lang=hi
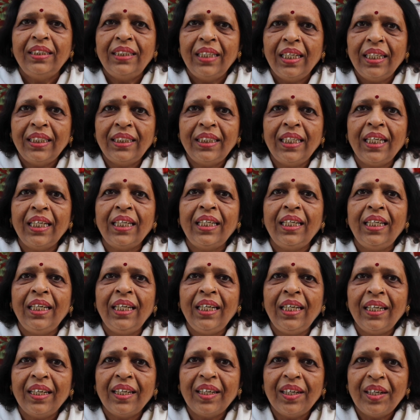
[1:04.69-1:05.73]
जैसे कि
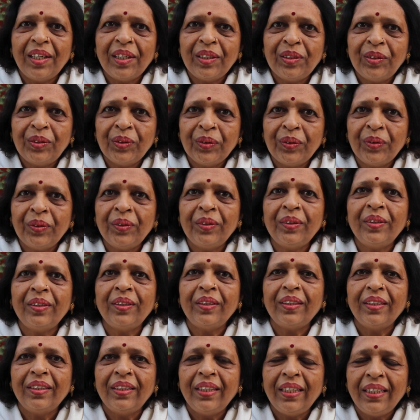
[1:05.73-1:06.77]
अर्जुन
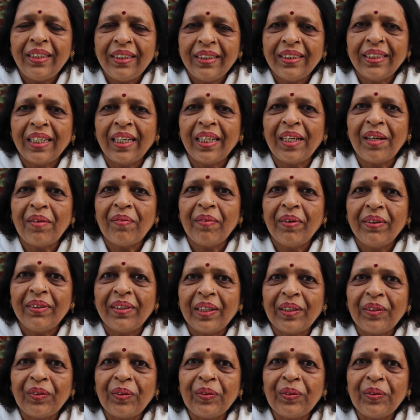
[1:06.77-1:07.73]
ने निशाना बांधा